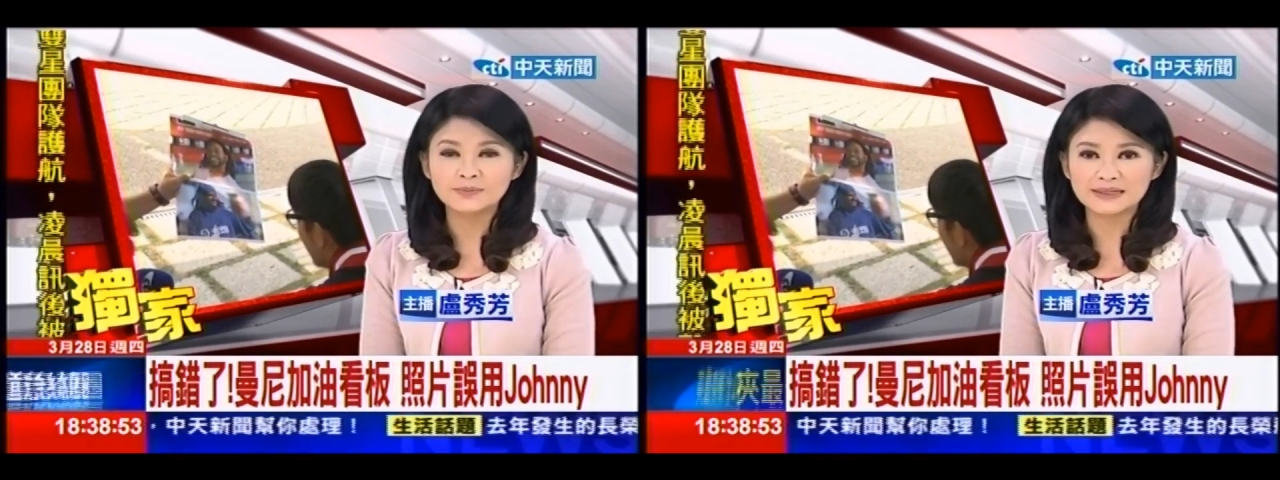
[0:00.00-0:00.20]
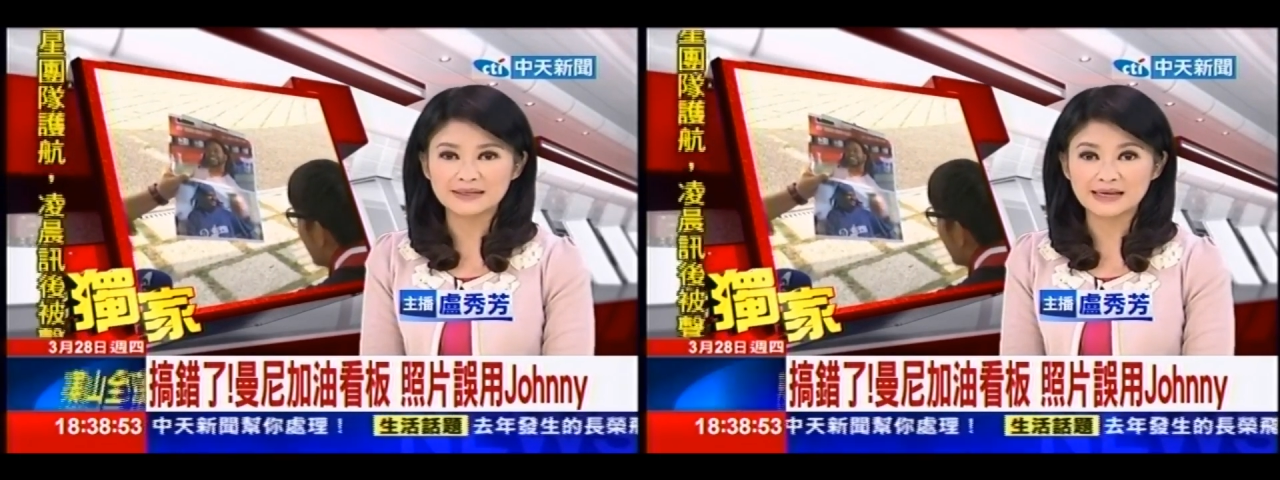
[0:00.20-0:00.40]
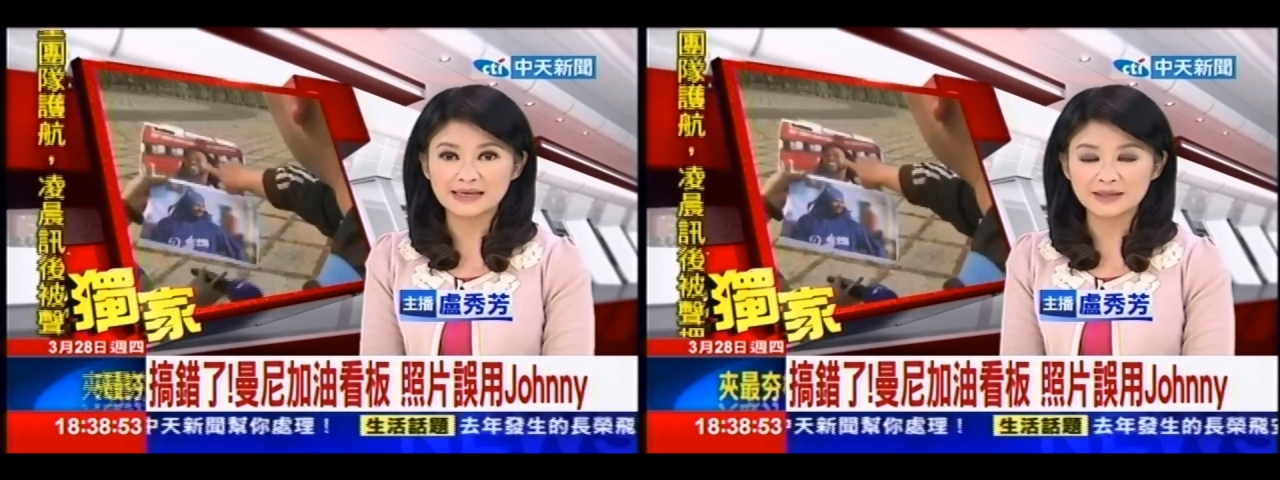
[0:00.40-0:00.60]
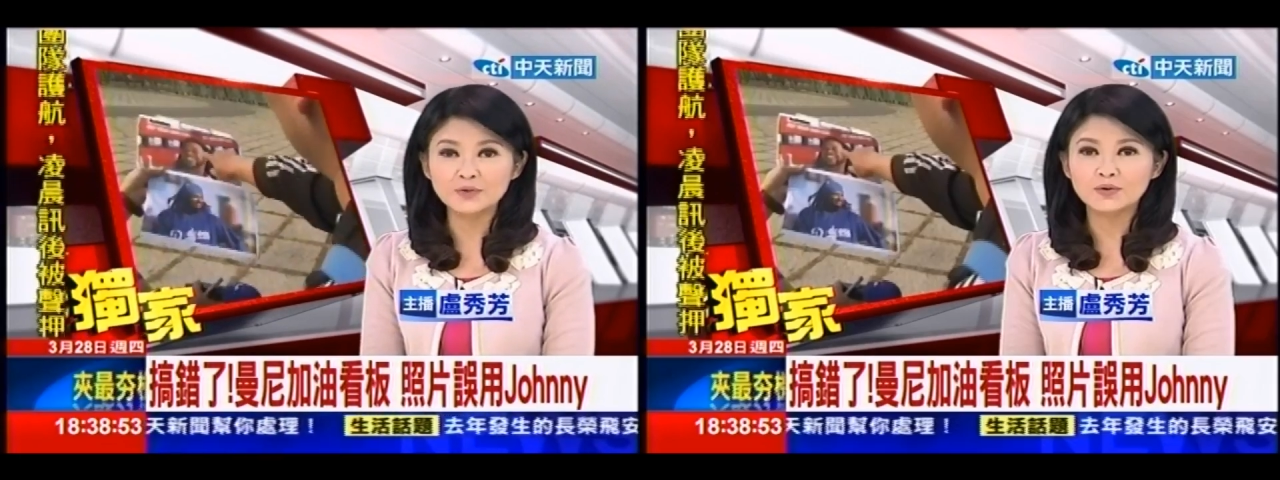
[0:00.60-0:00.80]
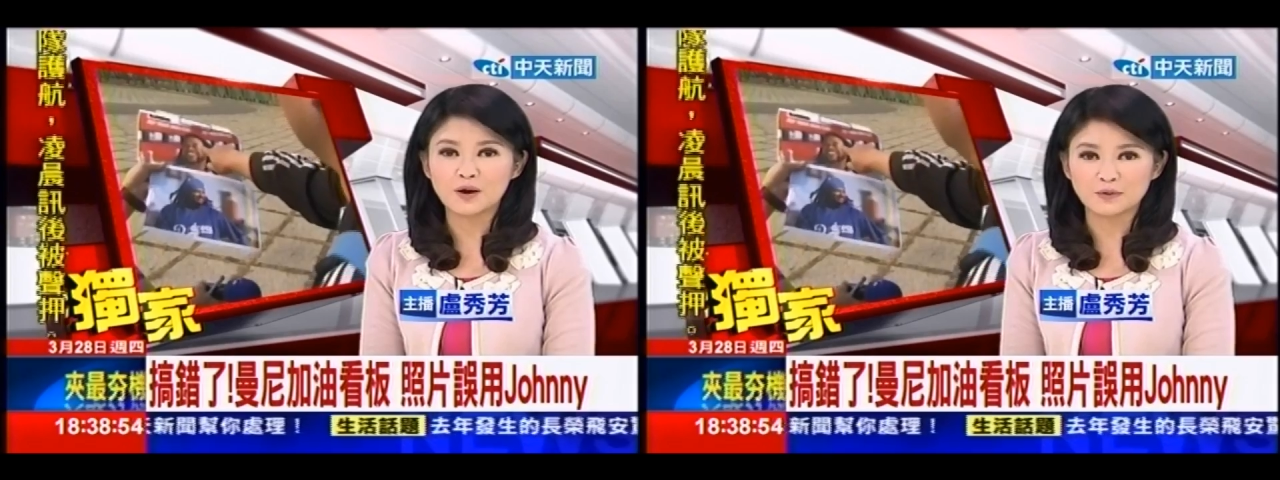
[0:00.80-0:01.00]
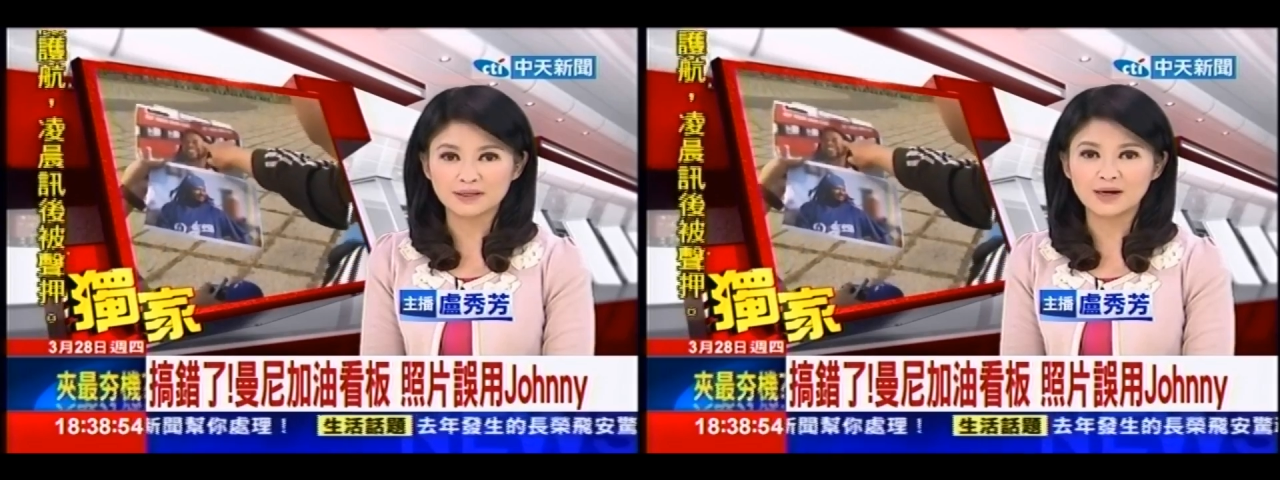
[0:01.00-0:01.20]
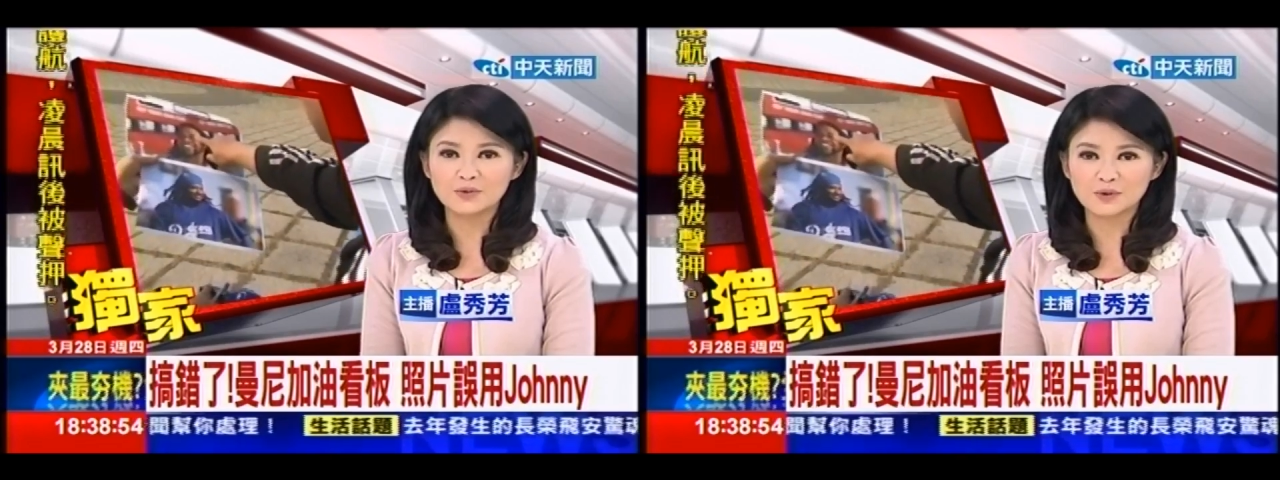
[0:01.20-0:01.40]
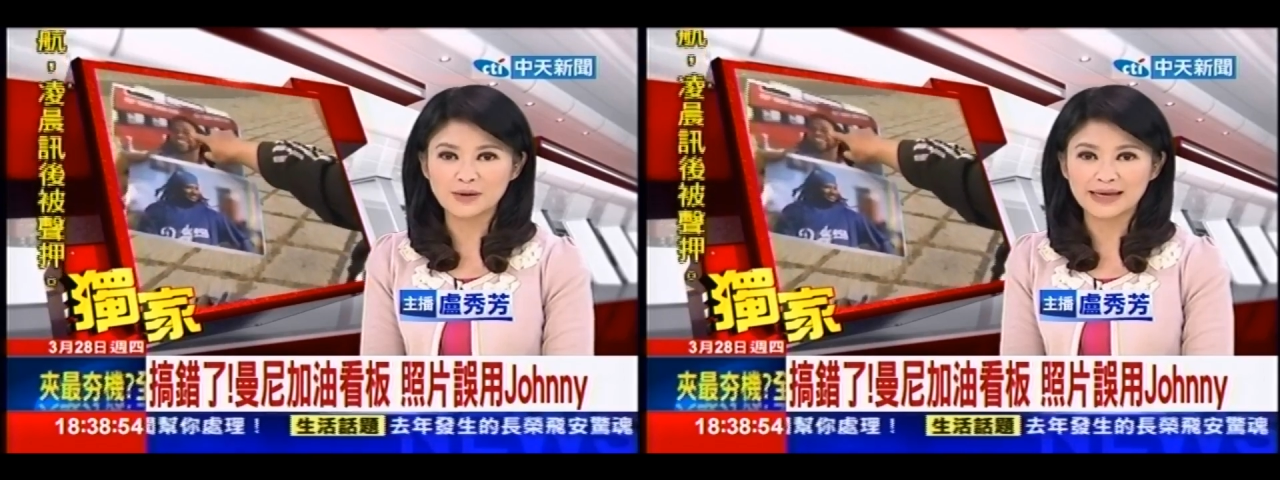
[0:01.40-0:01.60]
那么现在一路红到
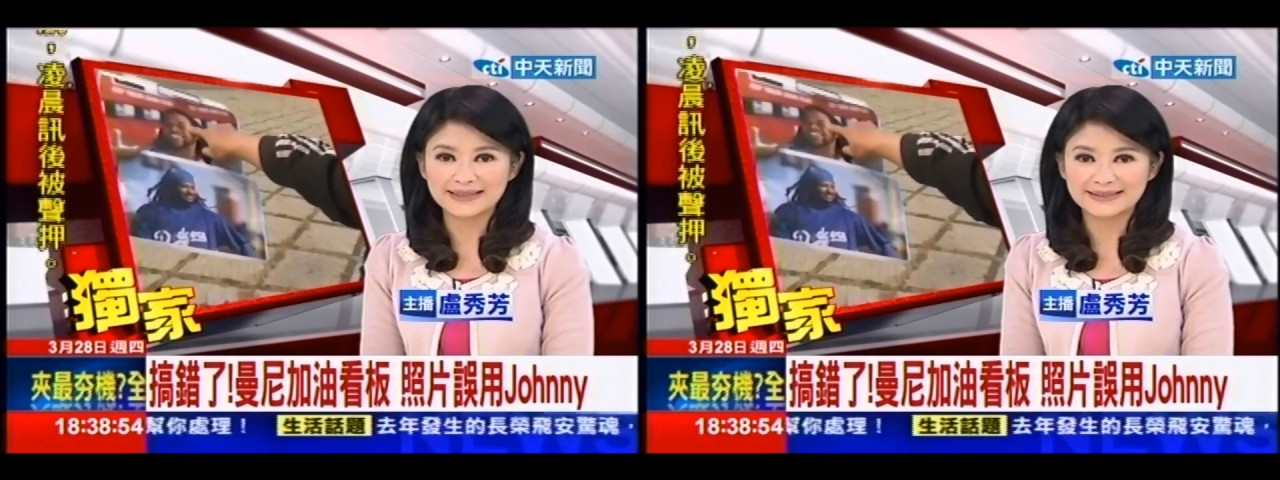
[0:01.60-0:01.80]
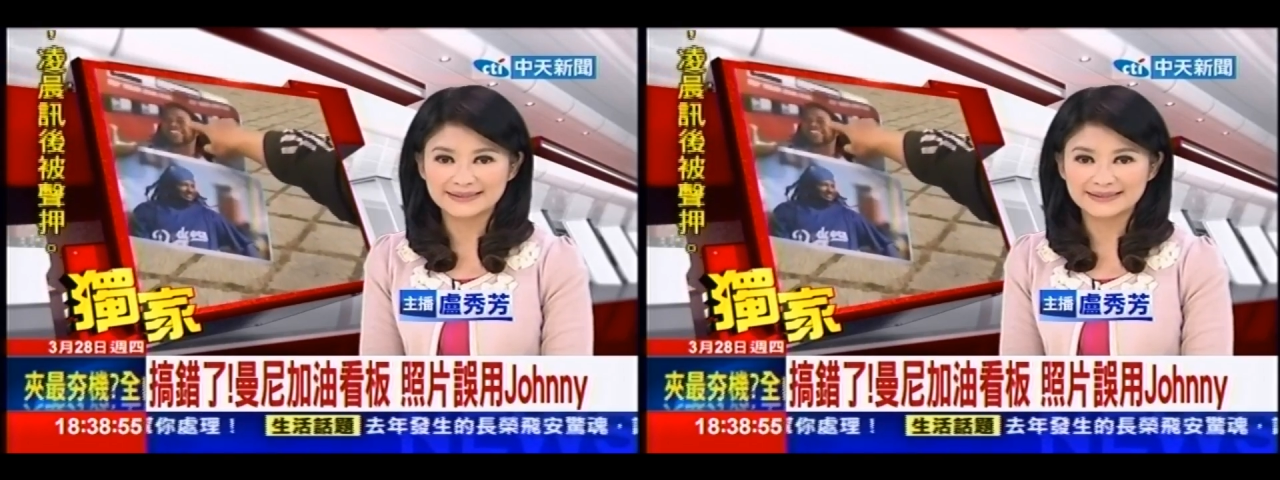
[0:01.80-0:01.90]
国外。